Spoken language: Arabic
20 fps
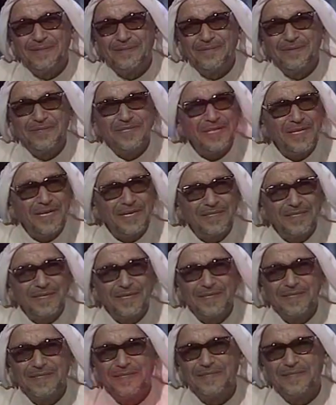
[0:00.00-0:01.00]
في صلاته
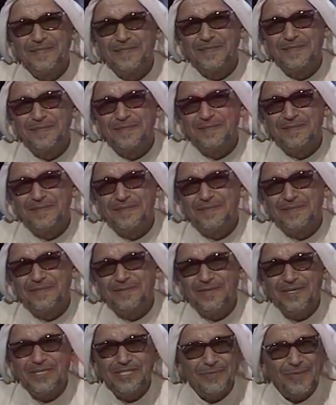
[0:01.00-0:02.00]

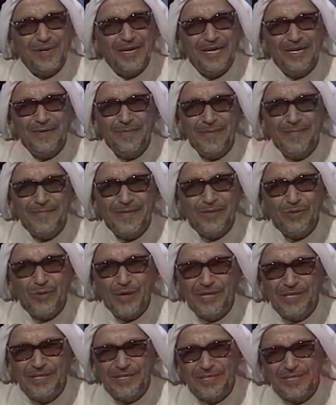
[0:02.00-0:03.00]
فيجب على الإمام أن
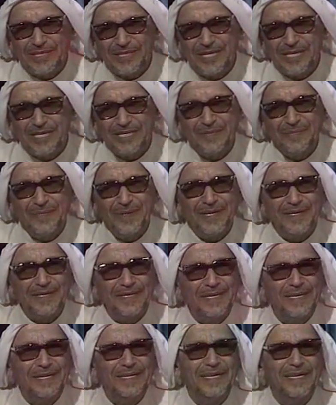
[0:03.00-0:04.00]
يؤدي الصلاة
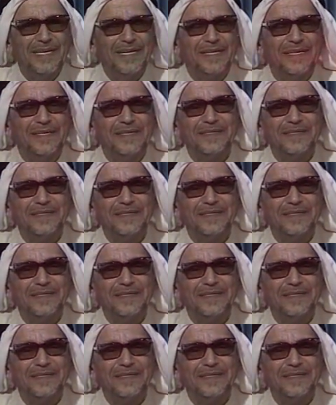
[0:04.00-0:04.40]
بأركانها